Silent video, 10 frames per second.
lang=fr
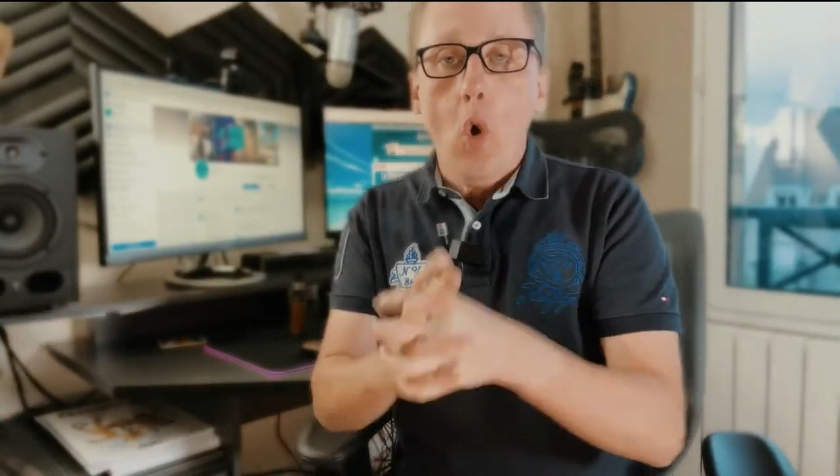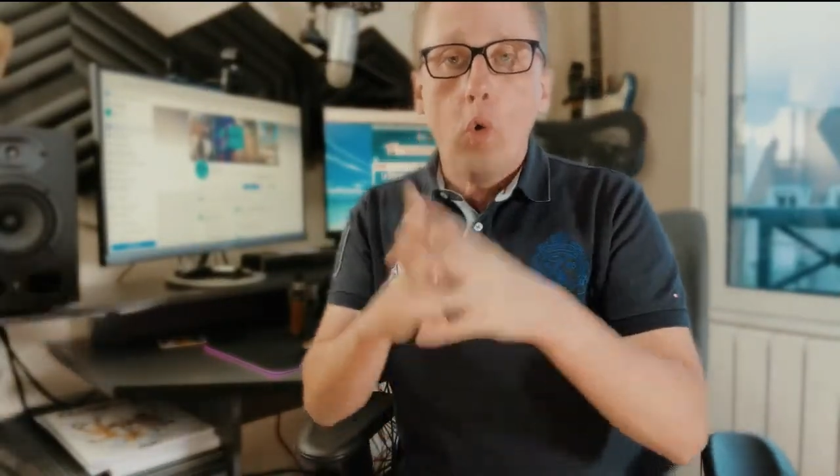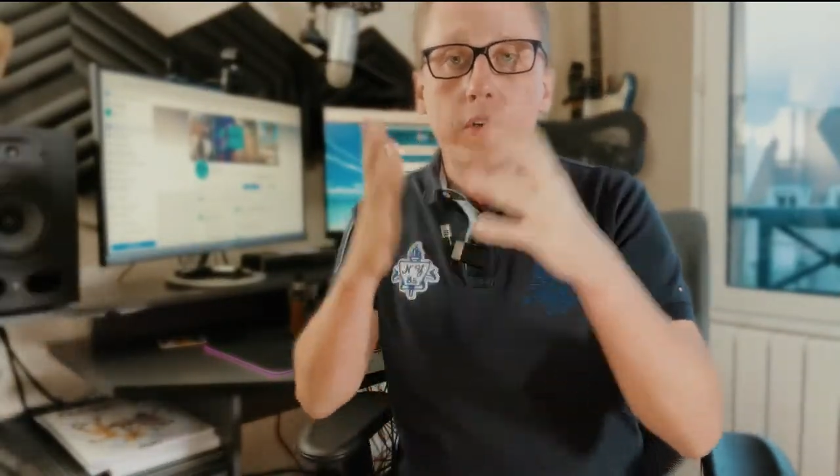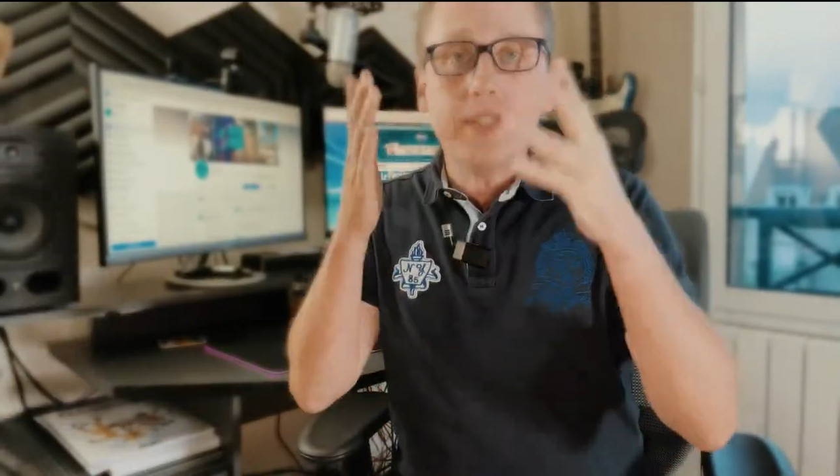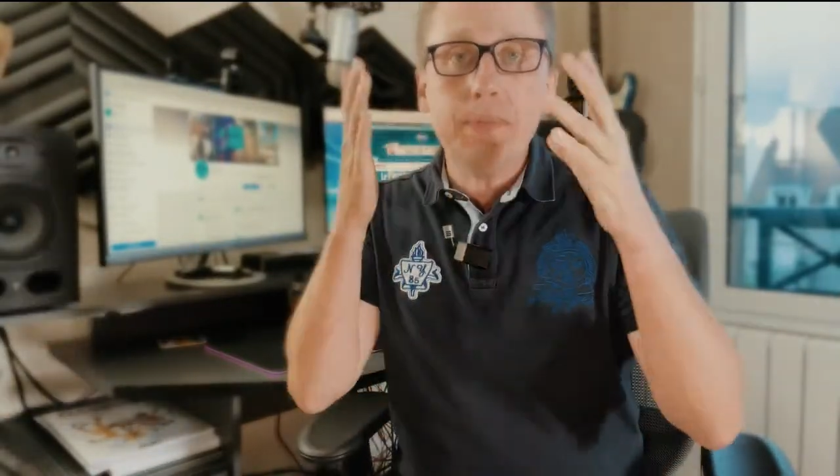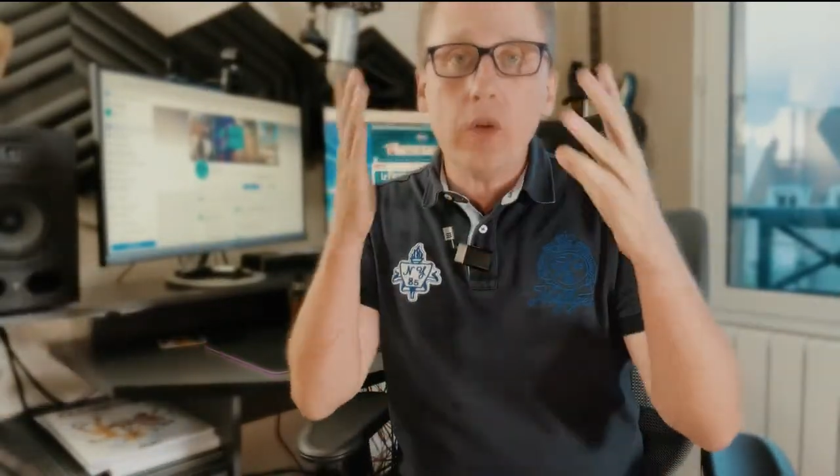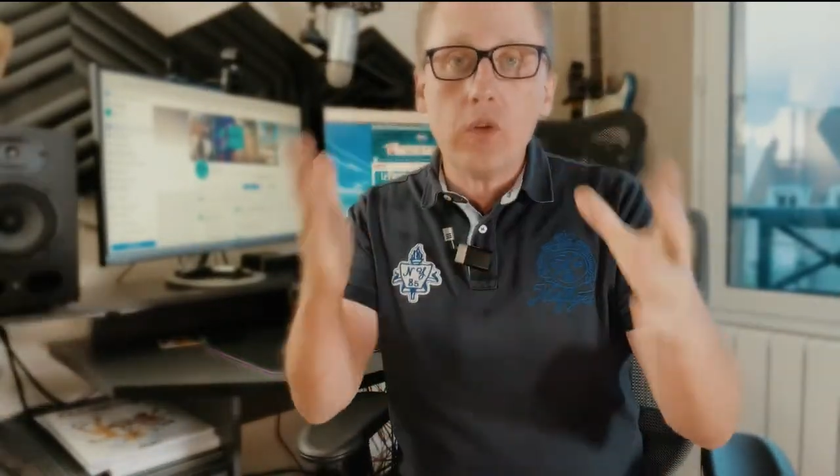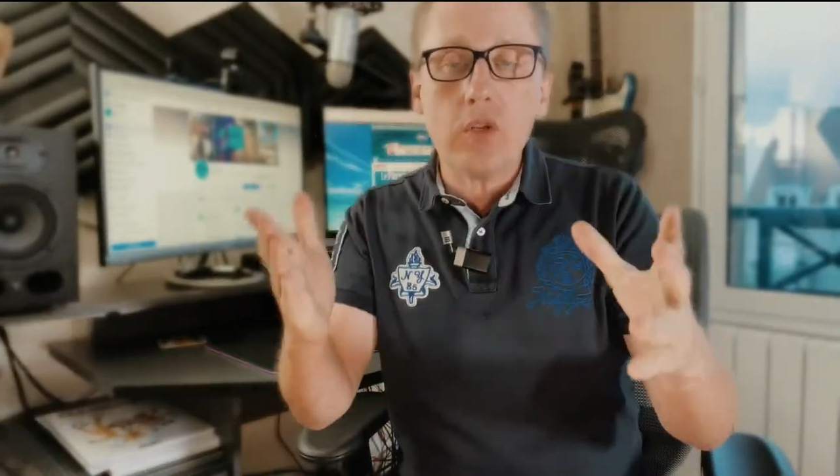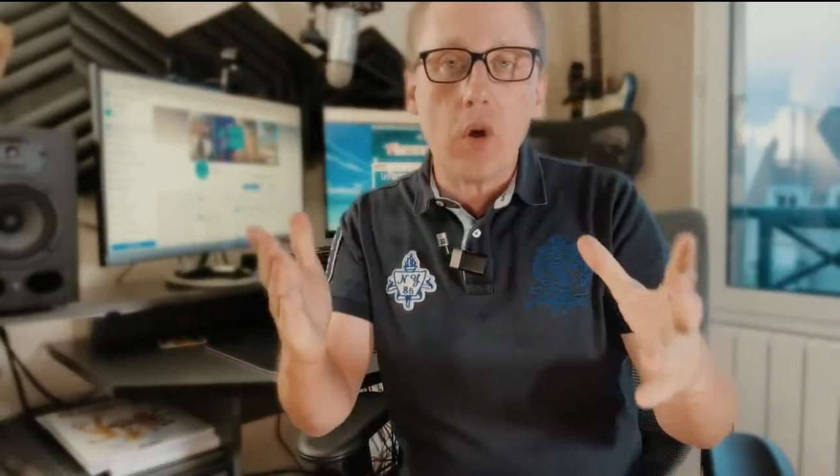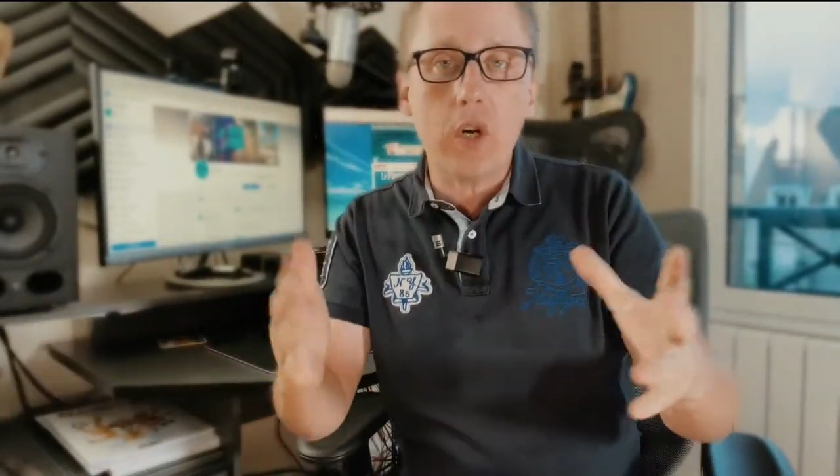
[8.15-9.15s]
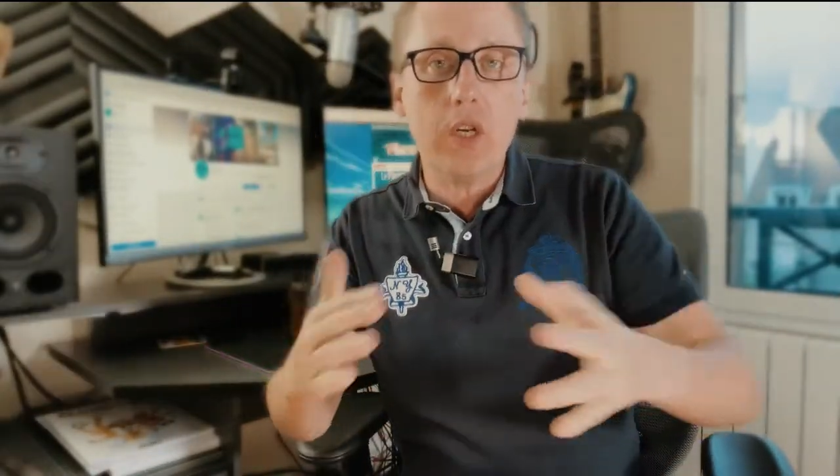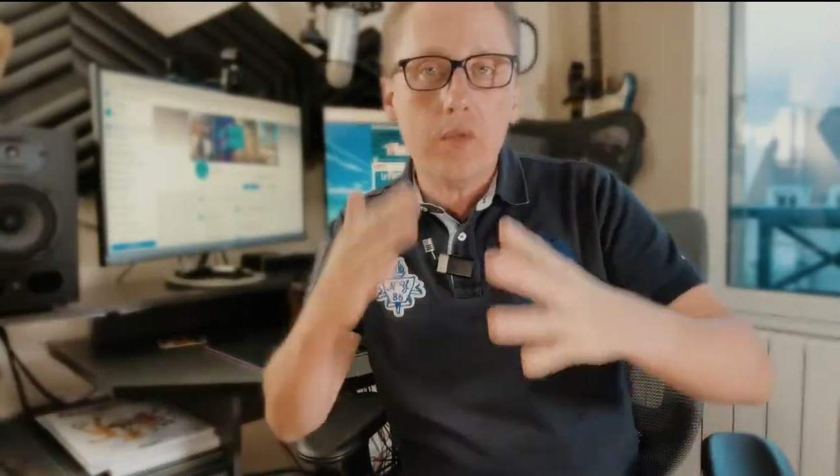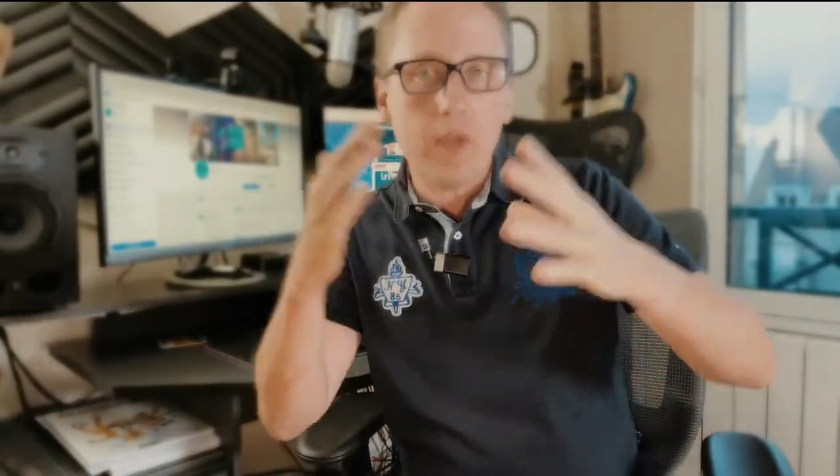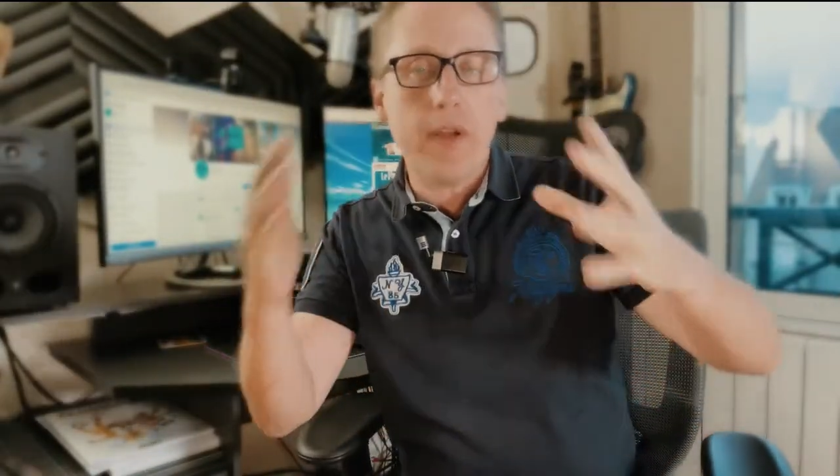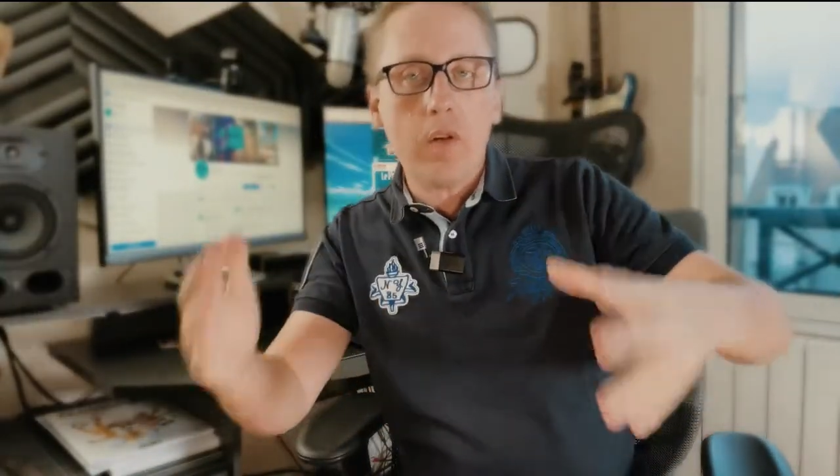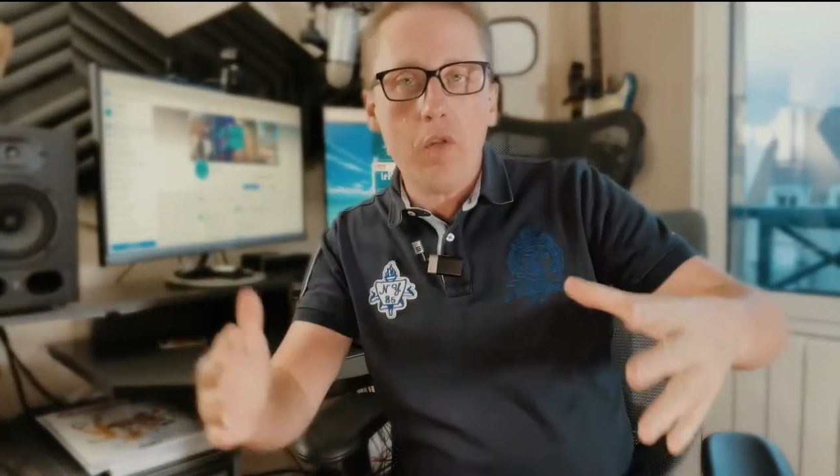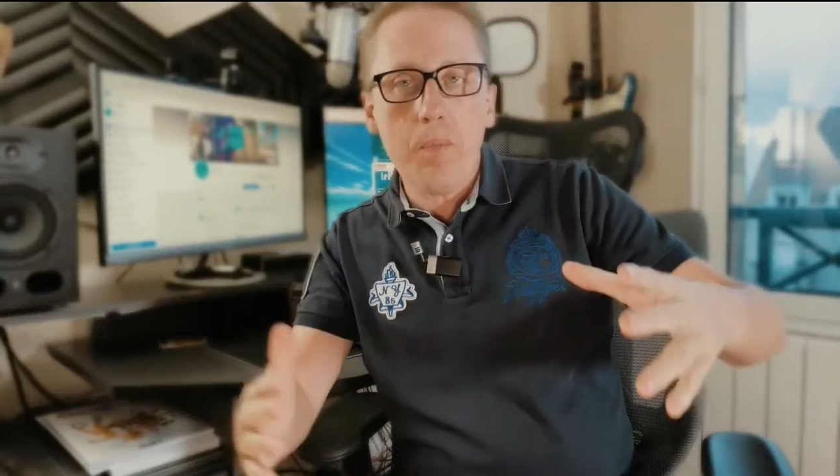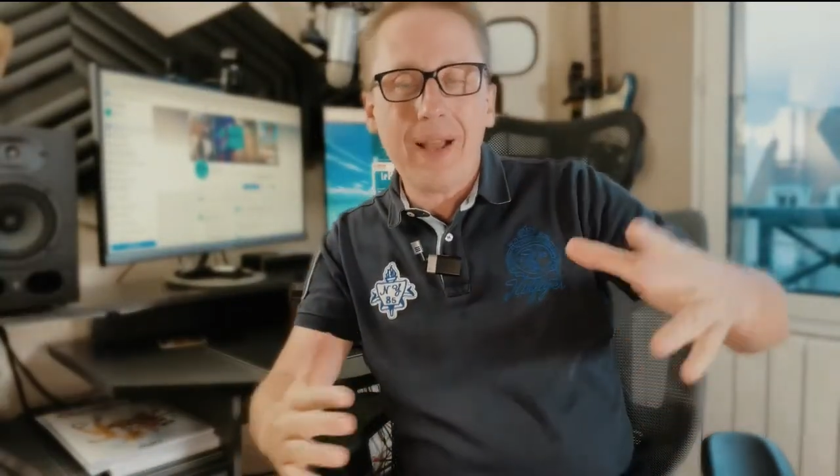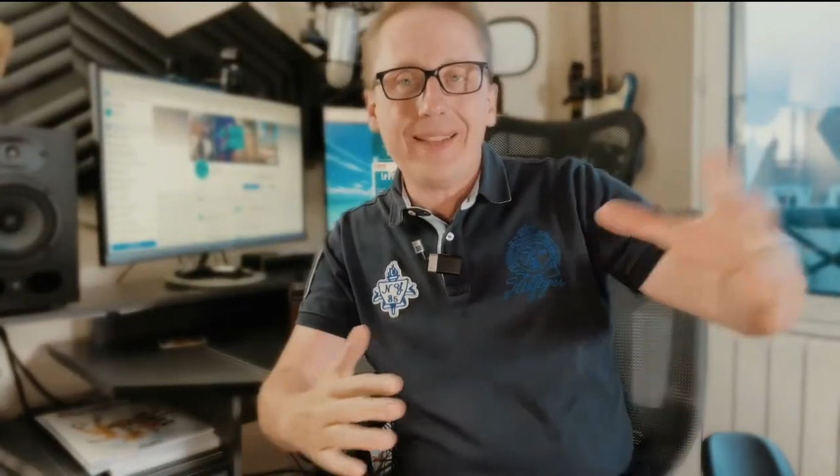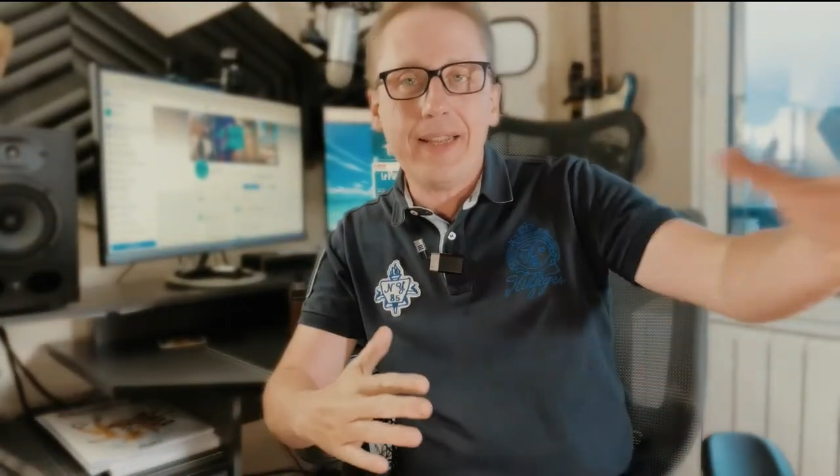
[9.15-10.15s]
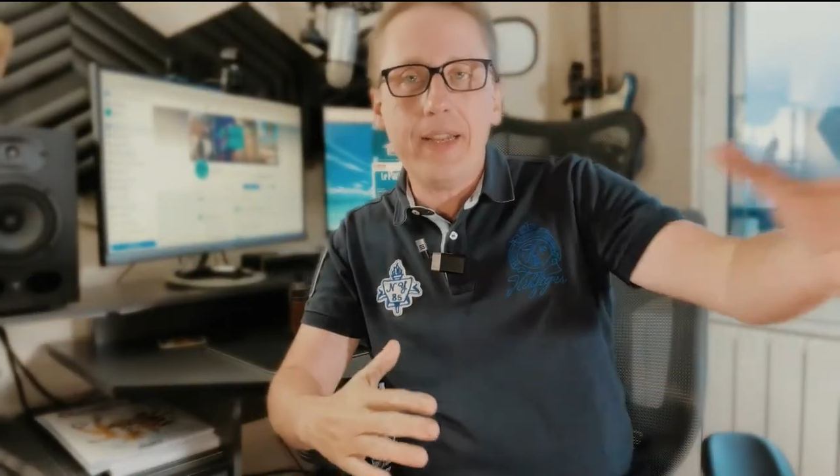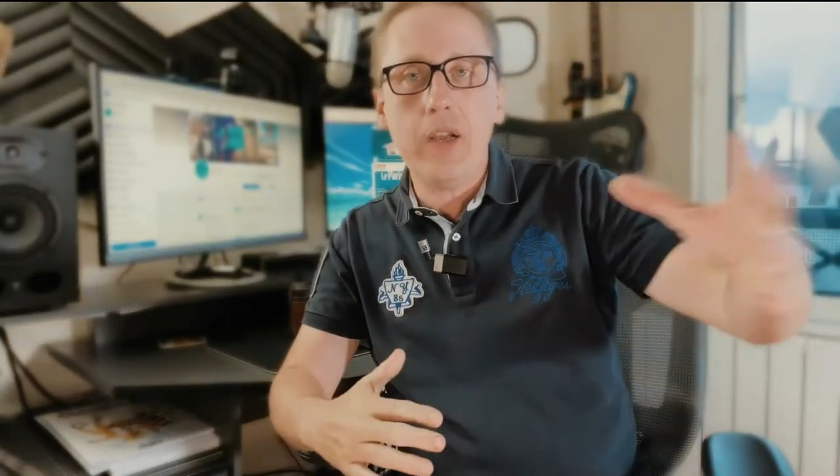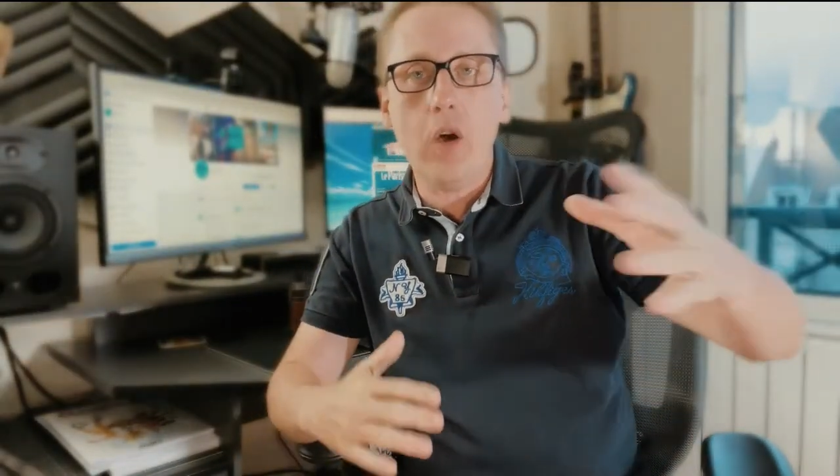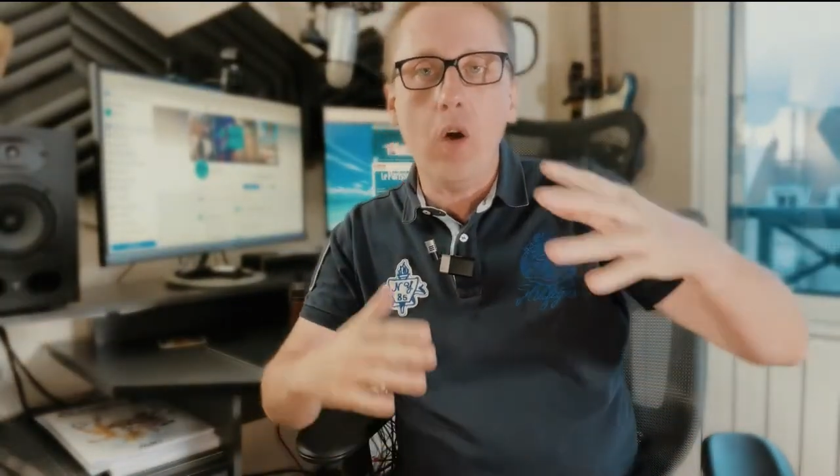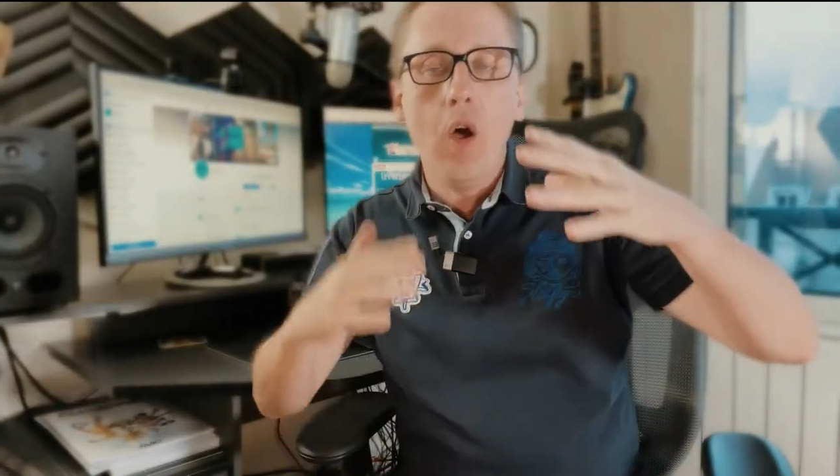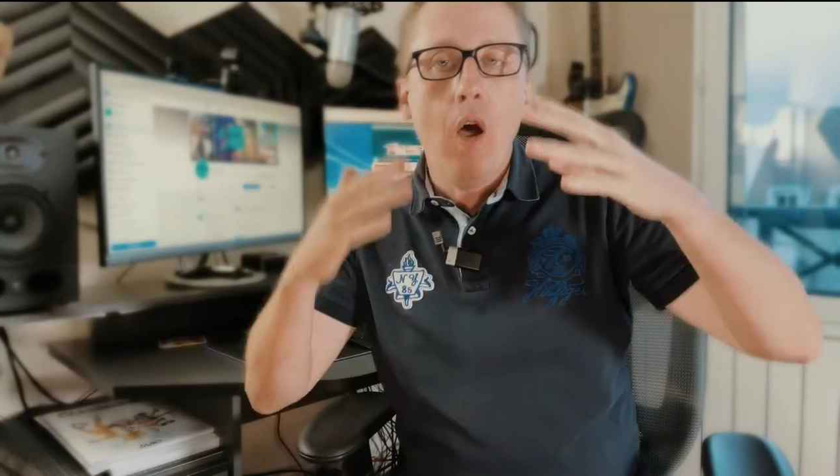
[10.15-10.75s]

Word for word: aussi bien en snorkeling, vous savez, quand vous partez euh,